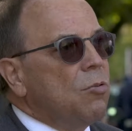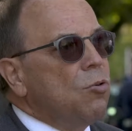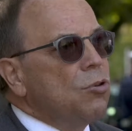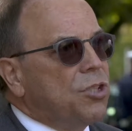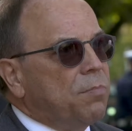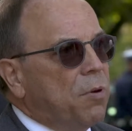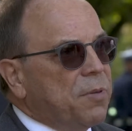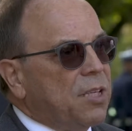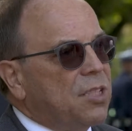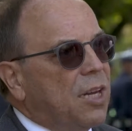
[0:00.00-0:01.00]
uczy po
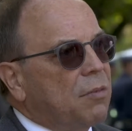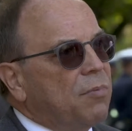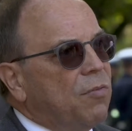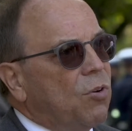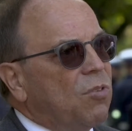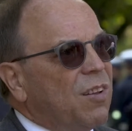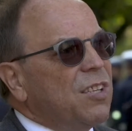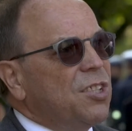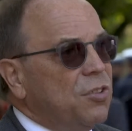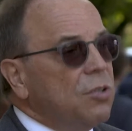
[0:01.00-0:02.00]
pierwsze jakby w ogóle
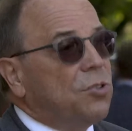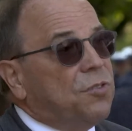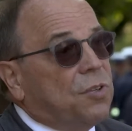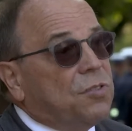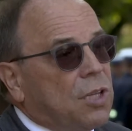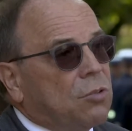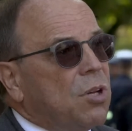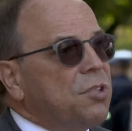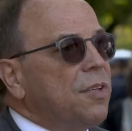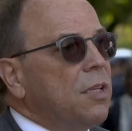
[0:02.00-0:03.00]

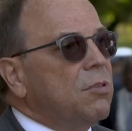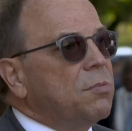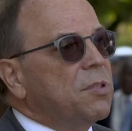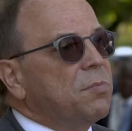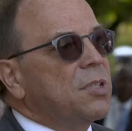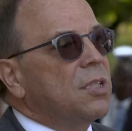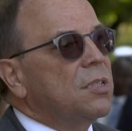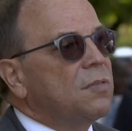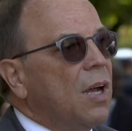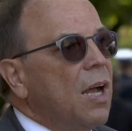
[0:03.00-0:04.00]
kształtuje świadomość
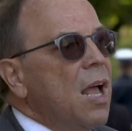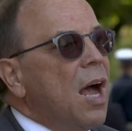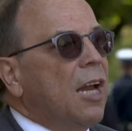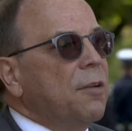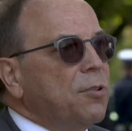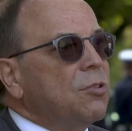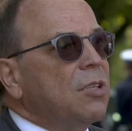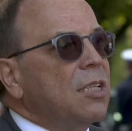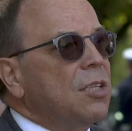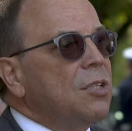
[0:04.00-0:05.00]
bezpieczeństwa, ale po
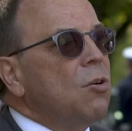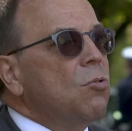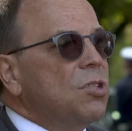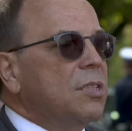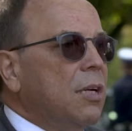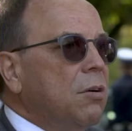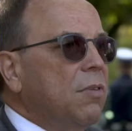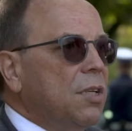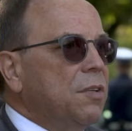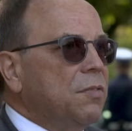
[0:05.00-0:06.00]
drugie też uczy
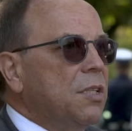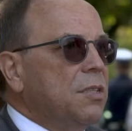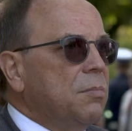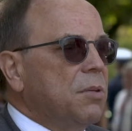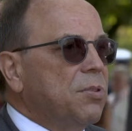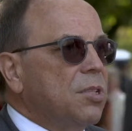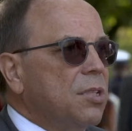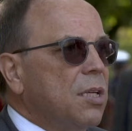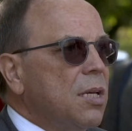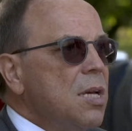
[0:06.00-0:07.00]
zachować się w tej
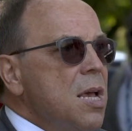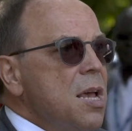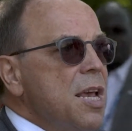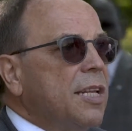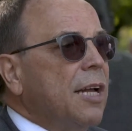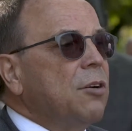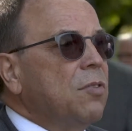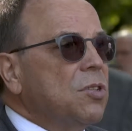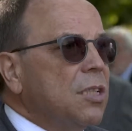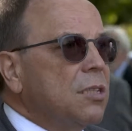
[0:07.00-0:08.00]
cyberprzestrzeni. I ta
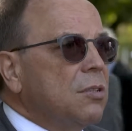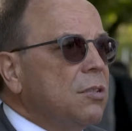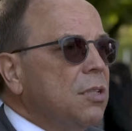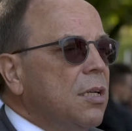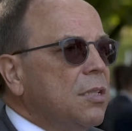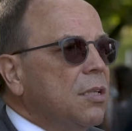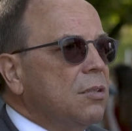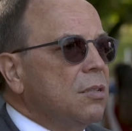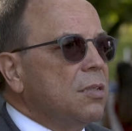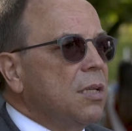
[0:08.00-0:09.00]
nowoczesność
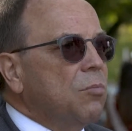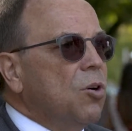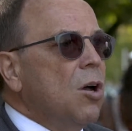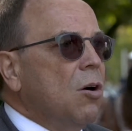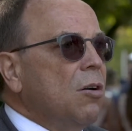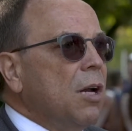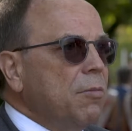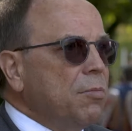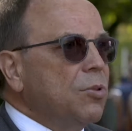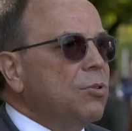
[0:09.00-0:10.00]
naszego systemu, ona
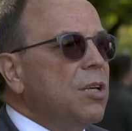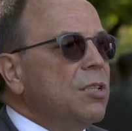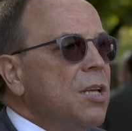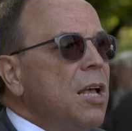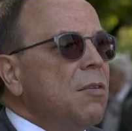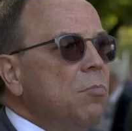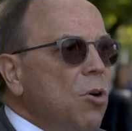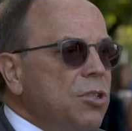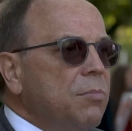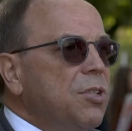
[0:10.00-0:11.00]
po prostu jest
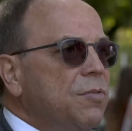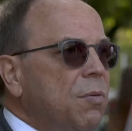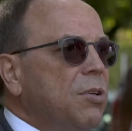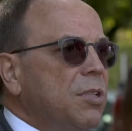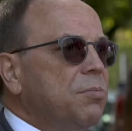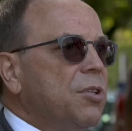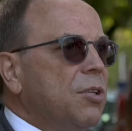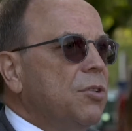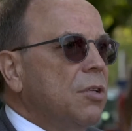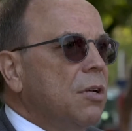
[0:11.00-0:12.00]
może być swobodnie
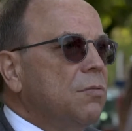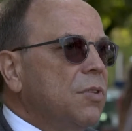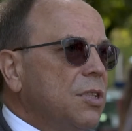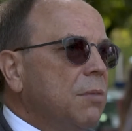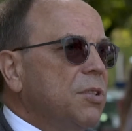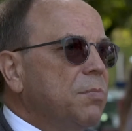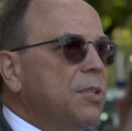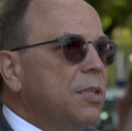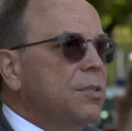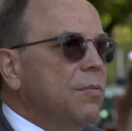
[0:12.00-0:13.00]
przeniesiona również na
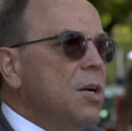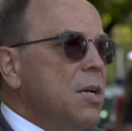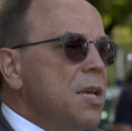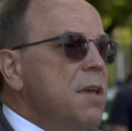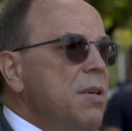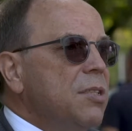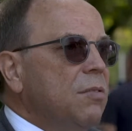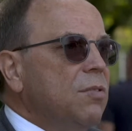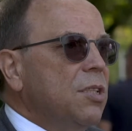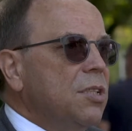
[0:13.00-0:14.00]
bezpieczeństwo. Im jest
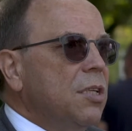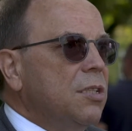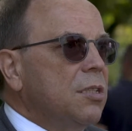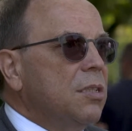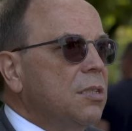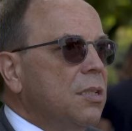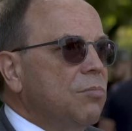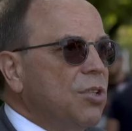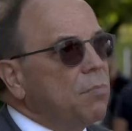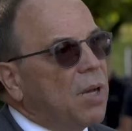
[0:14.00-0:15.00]
nowocześniejszy
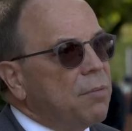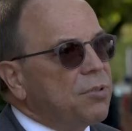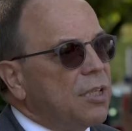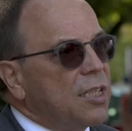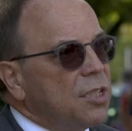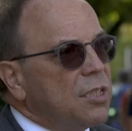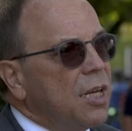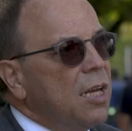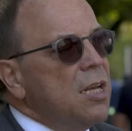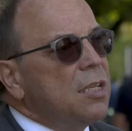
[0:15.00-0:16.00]
system, czyli ma lepsze
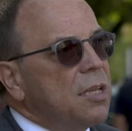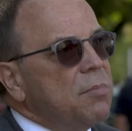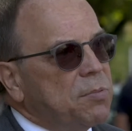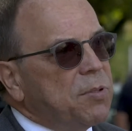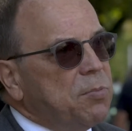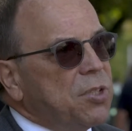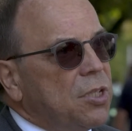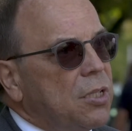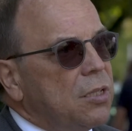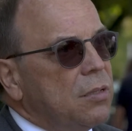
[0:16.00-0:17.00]
narzędzia, tym jest
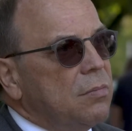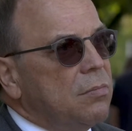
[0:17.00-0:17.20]
bezpieczniejszy.